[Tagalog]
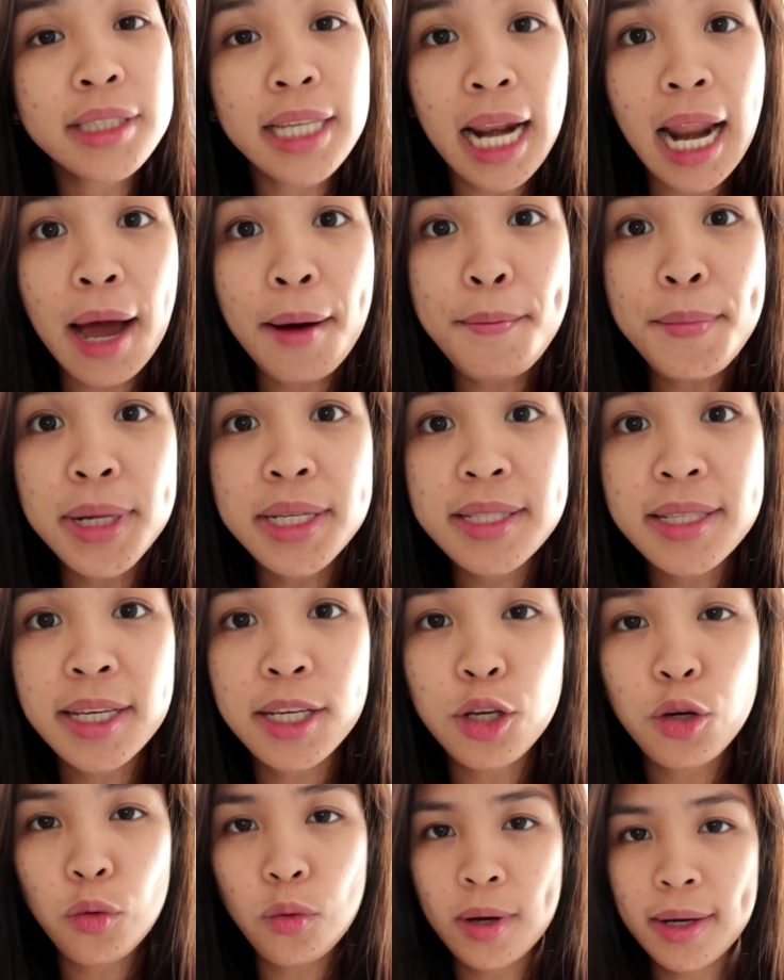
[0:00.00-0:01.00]
Salamat sa
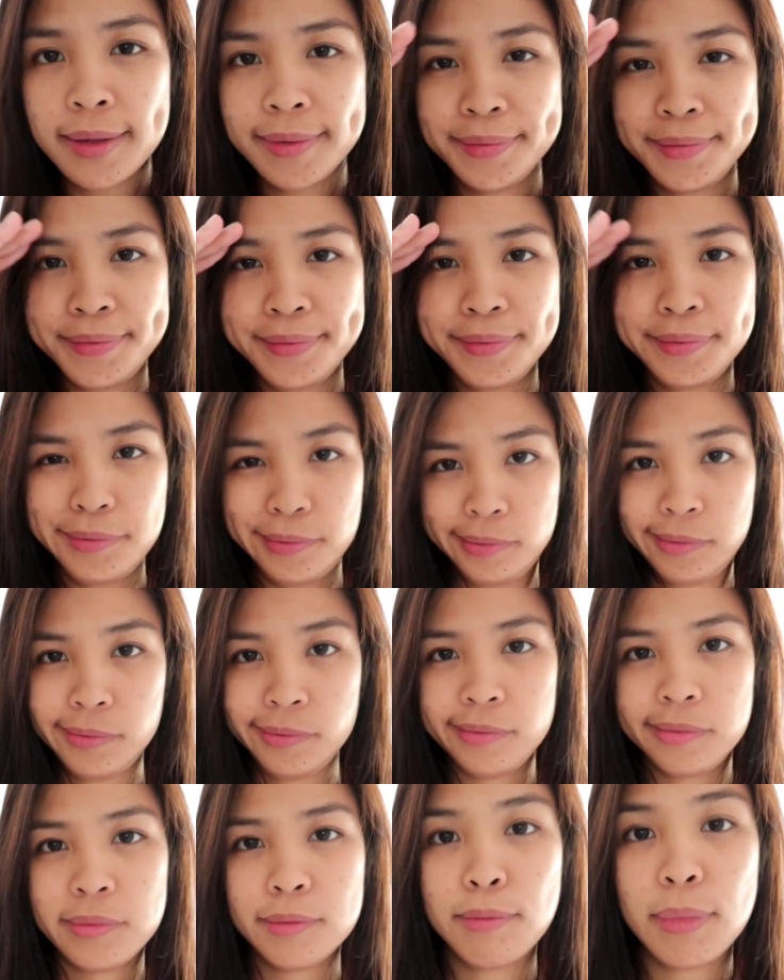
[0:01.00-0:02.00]
inyo mga.
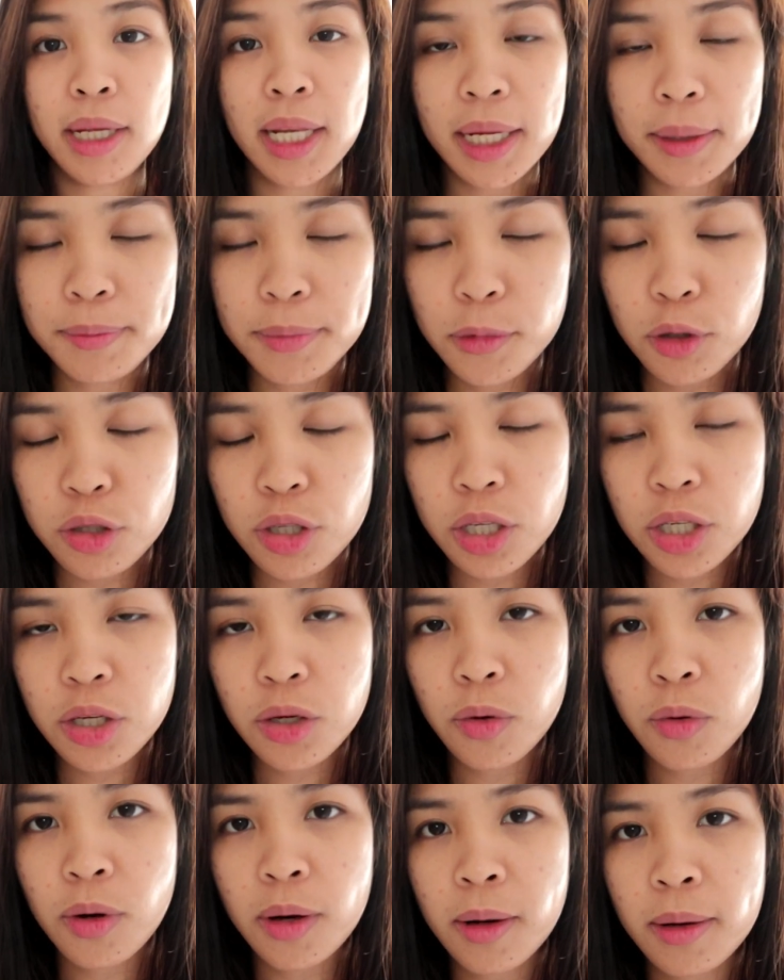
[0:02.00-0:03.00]
Believe ko sa
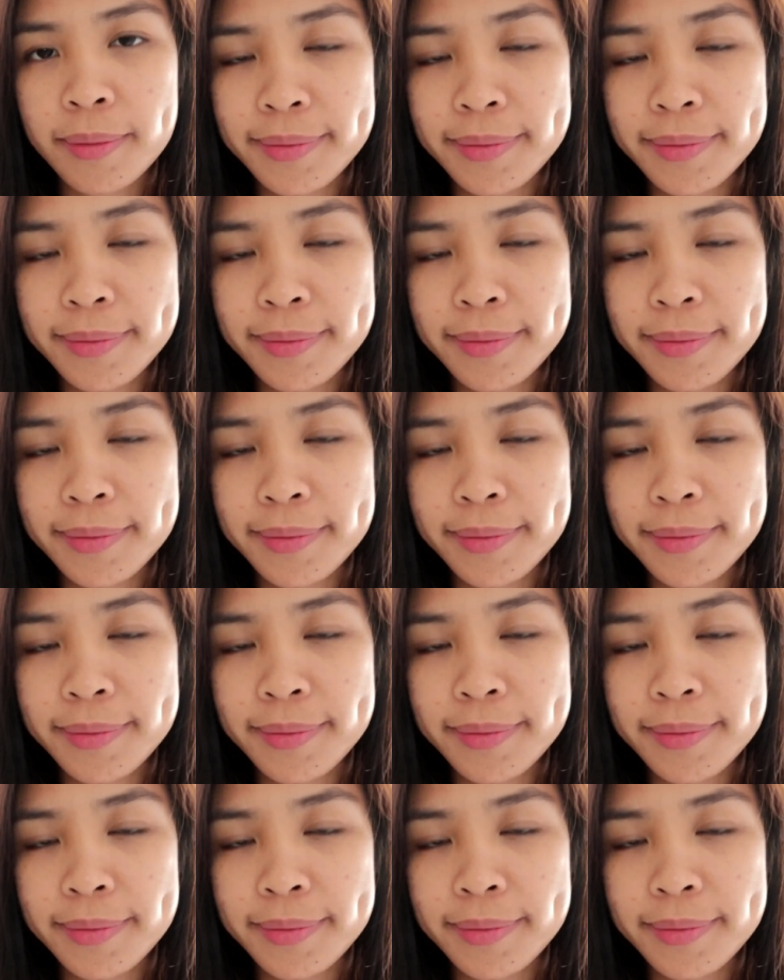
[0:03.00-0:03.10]
inyo ha.